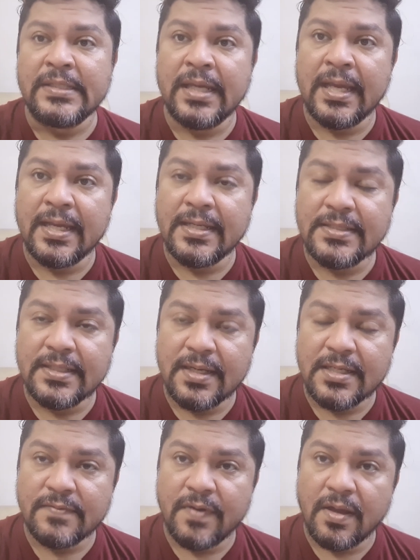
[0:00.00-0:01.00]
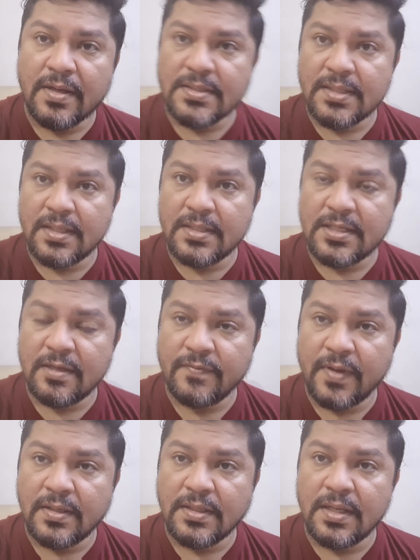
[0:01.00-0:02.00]
एंड एज़ फार एज़ दादा साहेब
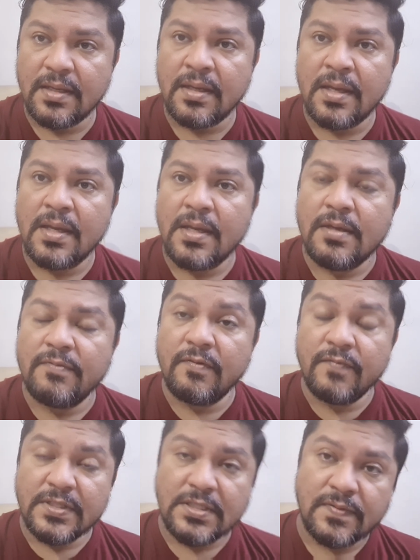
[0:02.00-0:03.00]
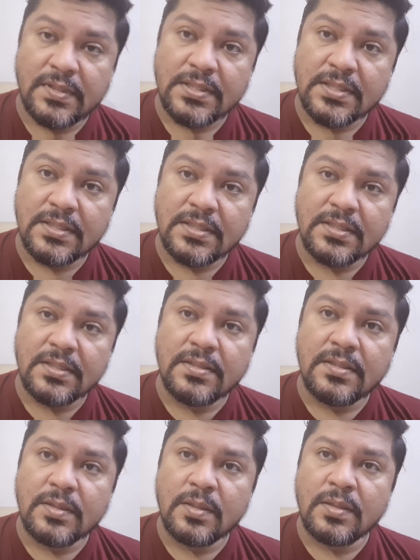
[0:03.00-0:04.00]
फालके फिल्म फेस्टिवल इज़
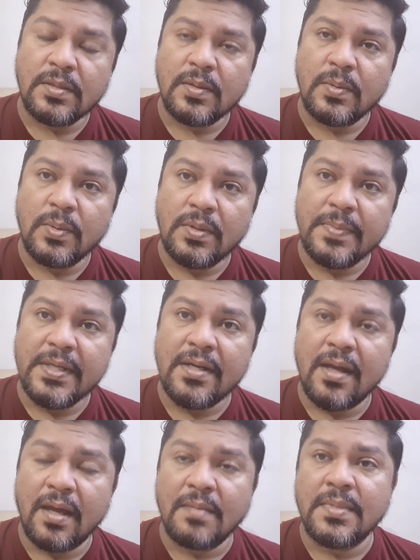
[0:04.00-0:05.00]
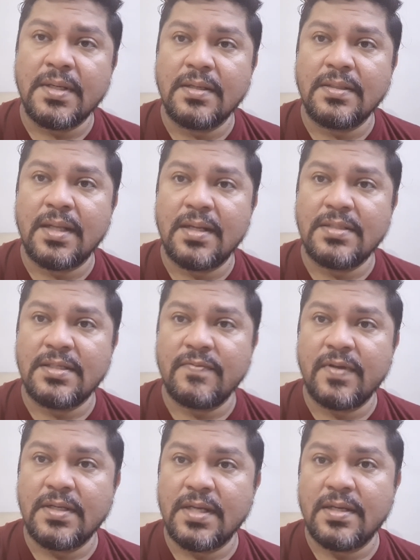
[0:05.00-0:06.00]
कंसर्न कोई भी नाम अगर दादा साहेब
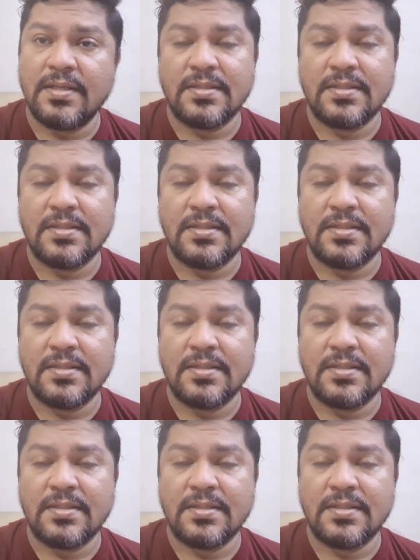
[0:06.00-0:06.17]
फालके के